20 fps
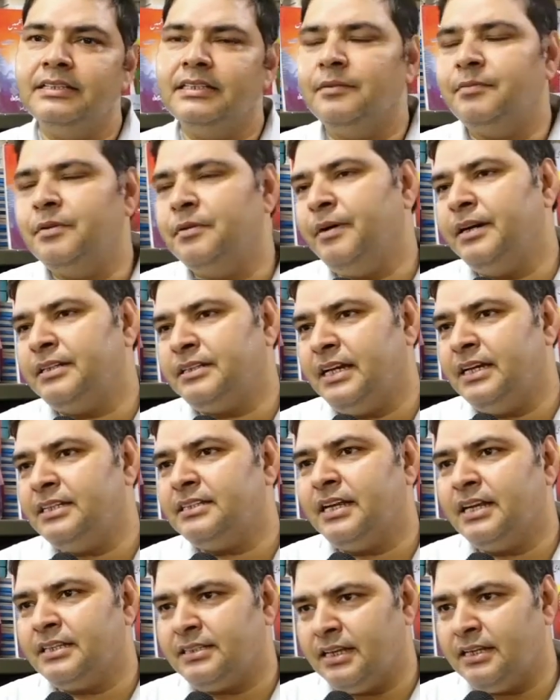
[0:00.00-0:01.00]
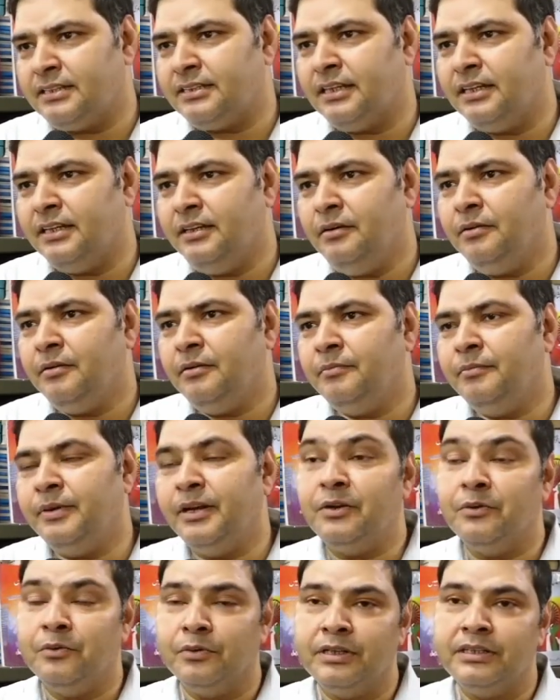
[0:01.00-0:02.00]
सभी भाषाएं साथ साथ चलें
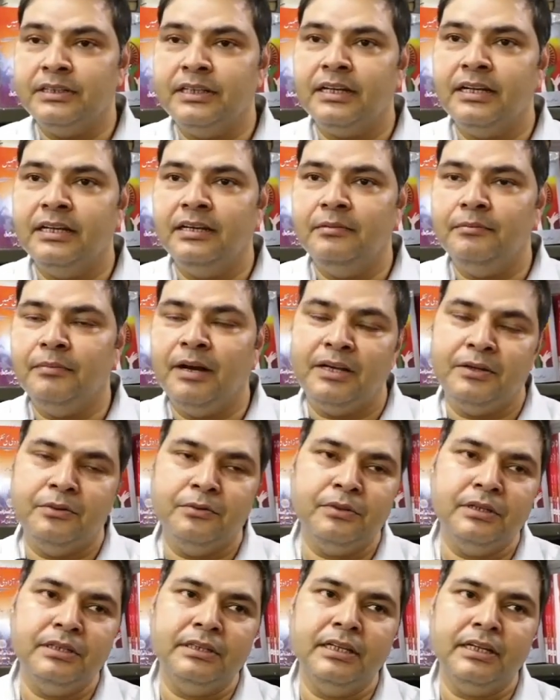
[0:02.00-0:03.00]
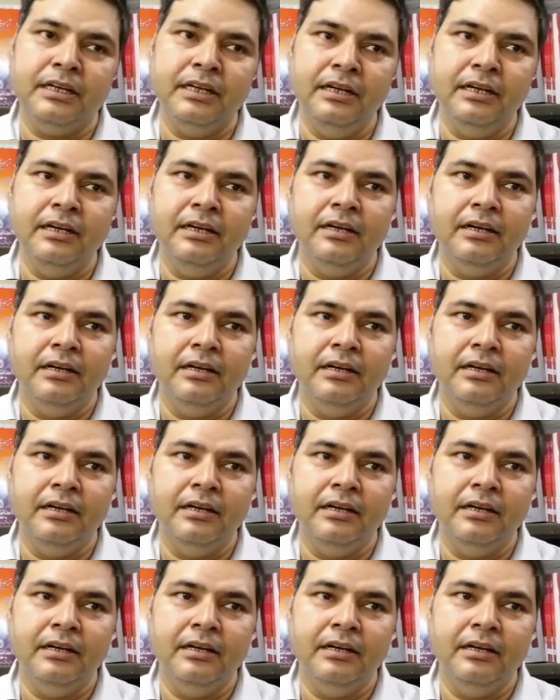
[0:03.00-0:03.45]
बहनों की तरह भाइयों की तरह